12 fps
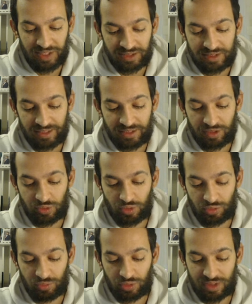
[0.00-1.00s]
Bir tane de
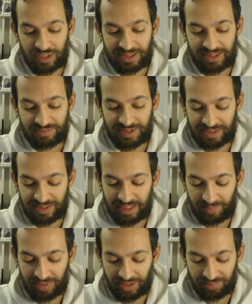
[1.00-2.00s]
güdümlü testimizi
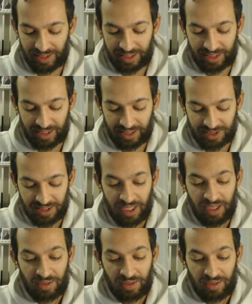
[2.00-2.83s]
yapalım agalar.